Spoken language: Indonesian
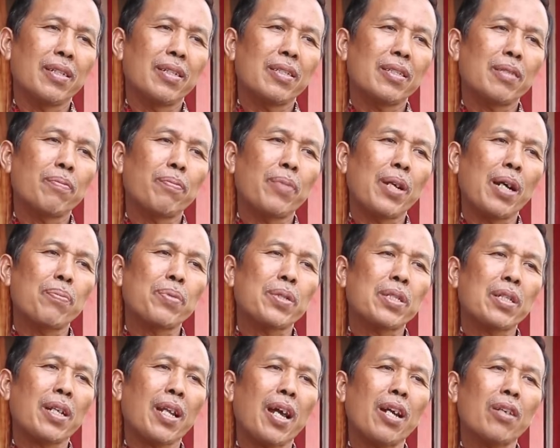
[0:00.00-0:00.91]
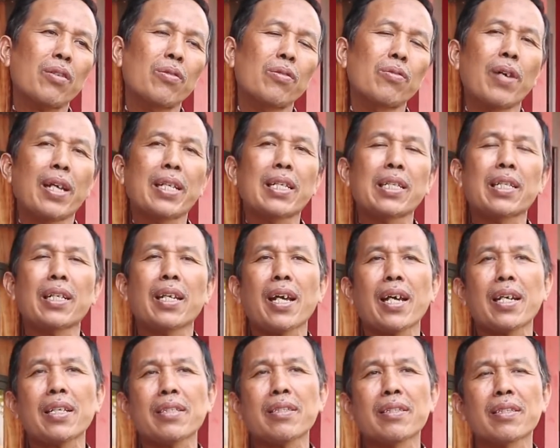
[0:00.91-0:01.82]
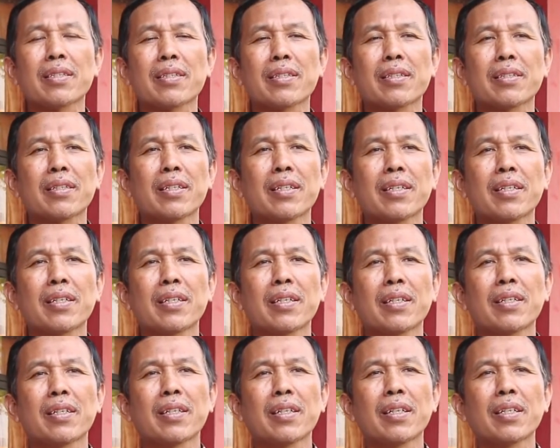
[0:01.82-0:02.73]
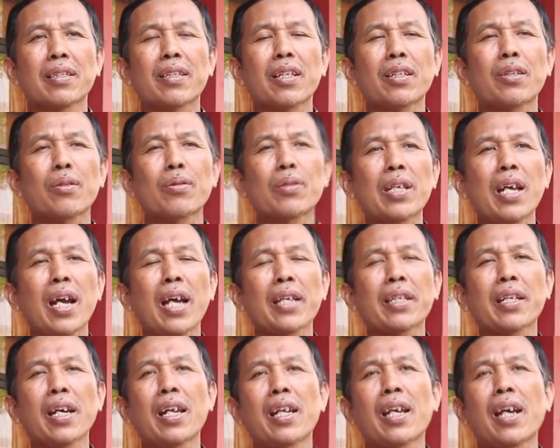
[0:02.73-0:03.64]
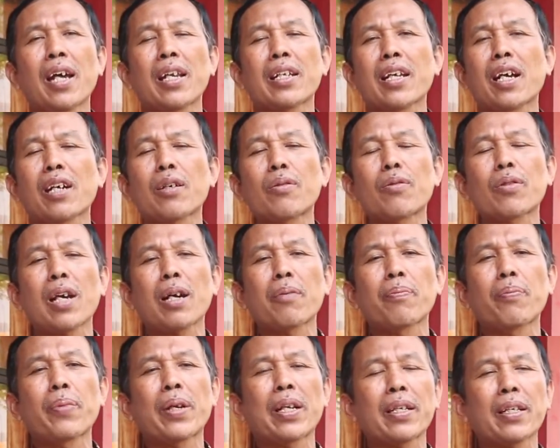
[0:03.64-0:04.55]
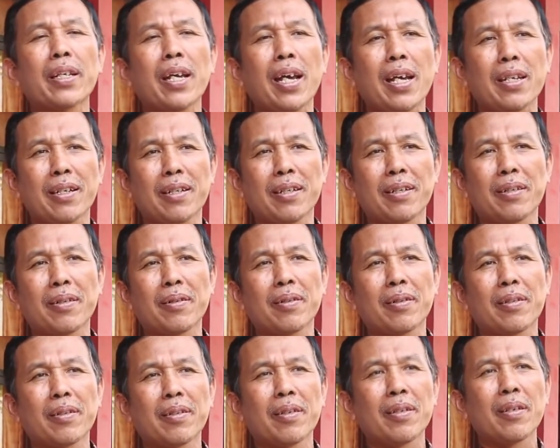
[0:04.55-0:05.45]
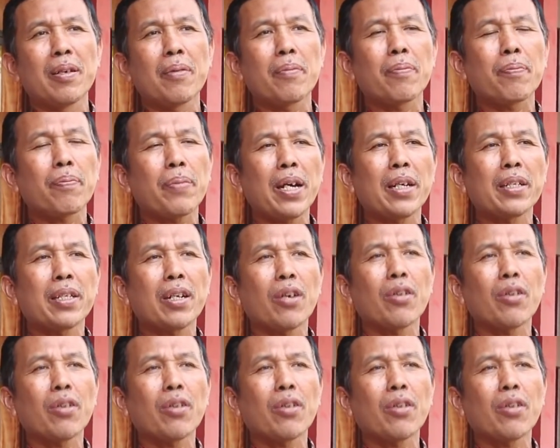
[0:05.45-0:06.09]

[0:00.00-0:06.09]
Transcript: Sebab selaku wali kelas tentunya ada hal-hal yang kurang berkenan pada